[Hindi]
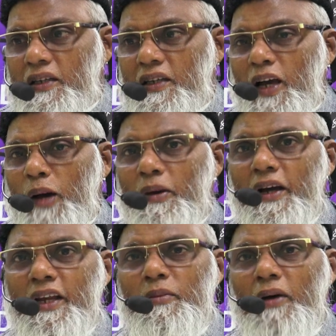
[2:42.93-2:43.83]
कि
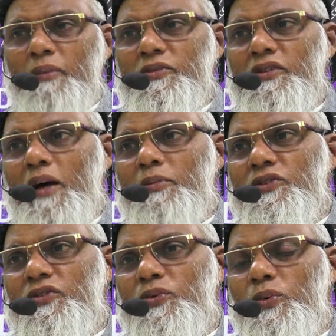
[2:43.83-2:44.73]
हमारे इमाम साहब
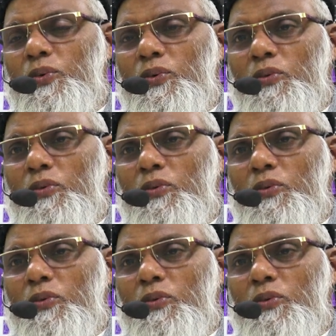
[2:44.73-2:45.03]
इसको